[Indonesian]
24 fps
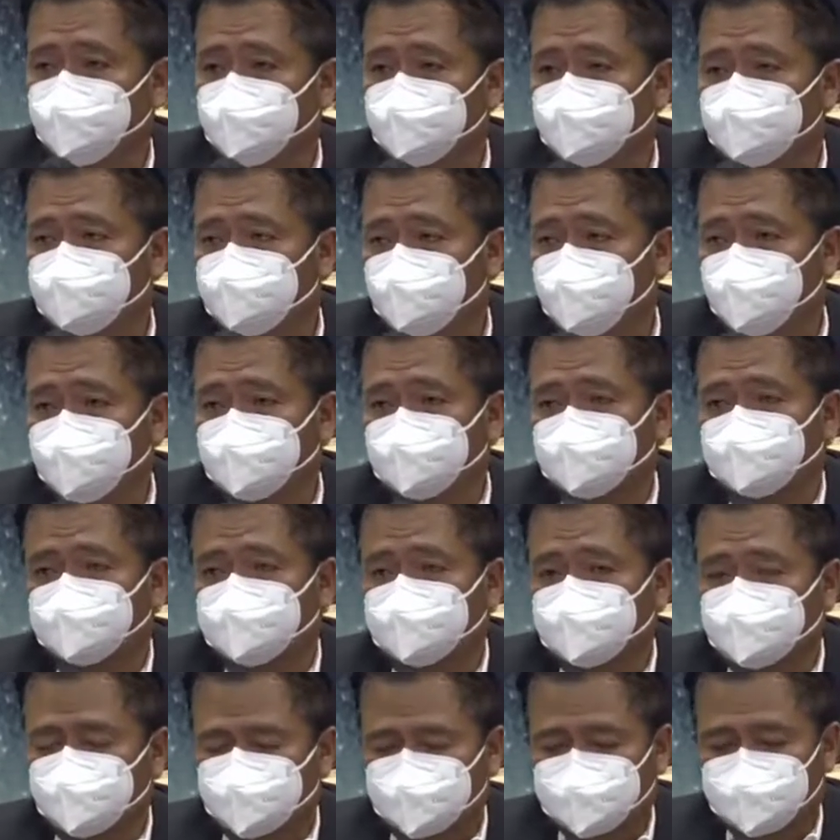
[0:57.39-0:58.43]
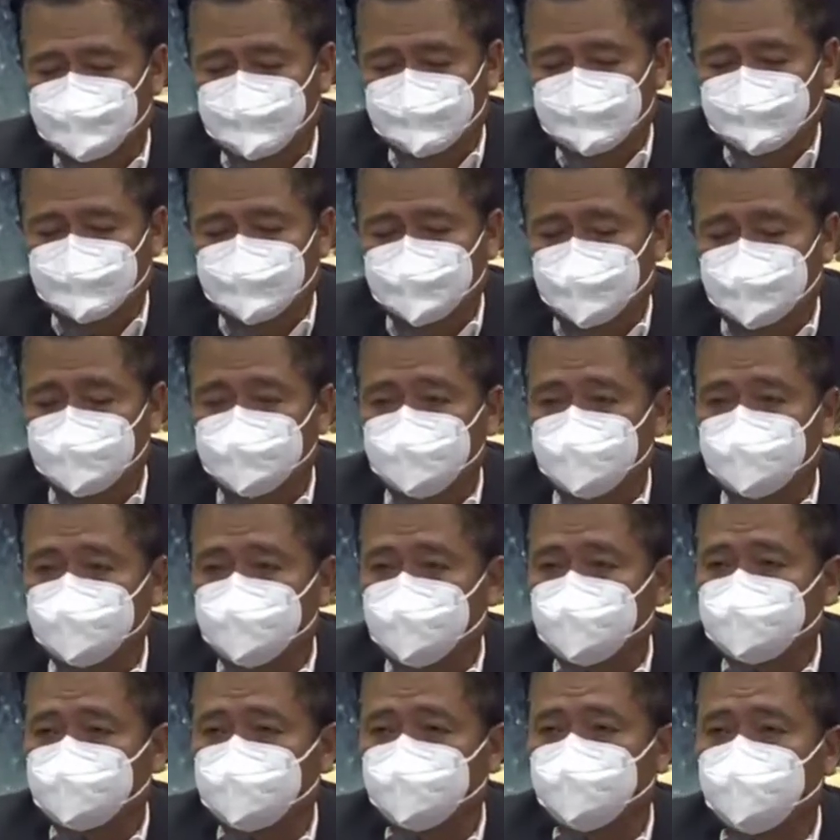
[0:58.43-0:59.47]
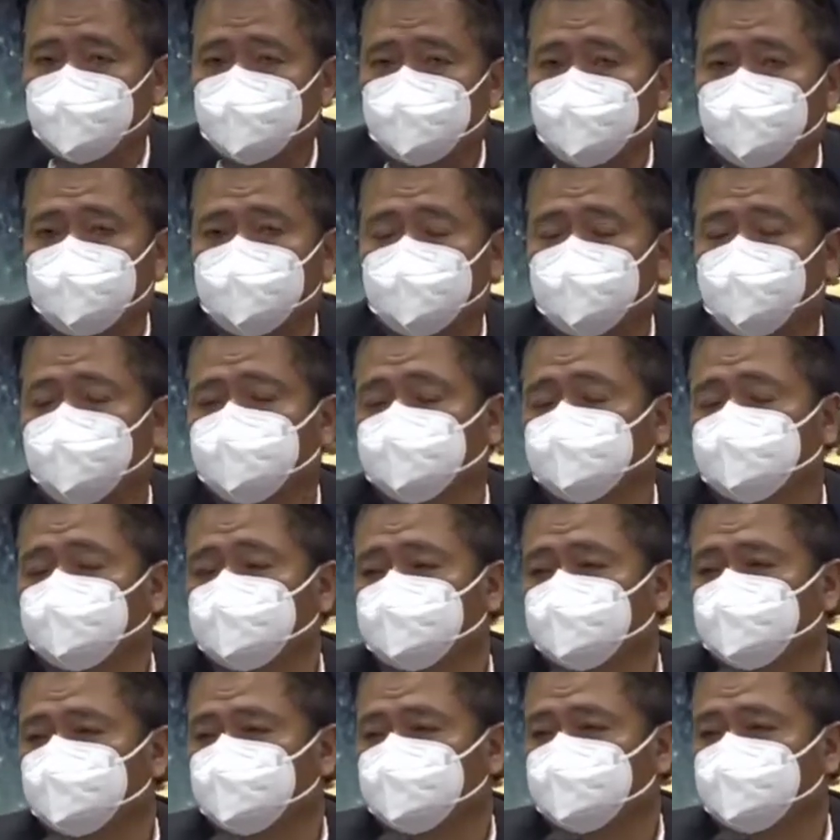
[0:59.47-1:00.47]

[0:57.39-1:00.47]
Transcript: pers yang saya cintai, saya banggakan,